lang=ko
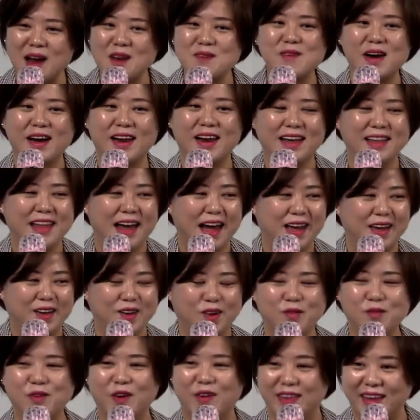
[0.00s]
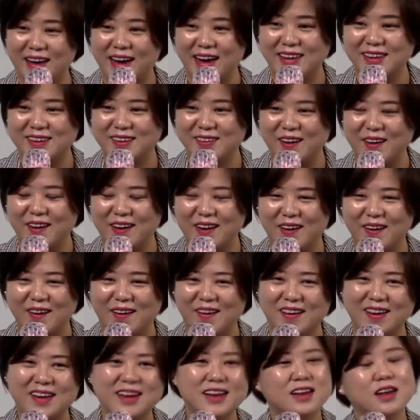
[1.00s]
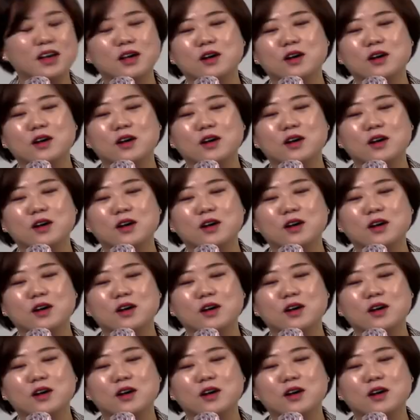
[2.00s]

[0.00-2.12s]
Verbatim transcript: 활발한 아이로 변해가는 거예요.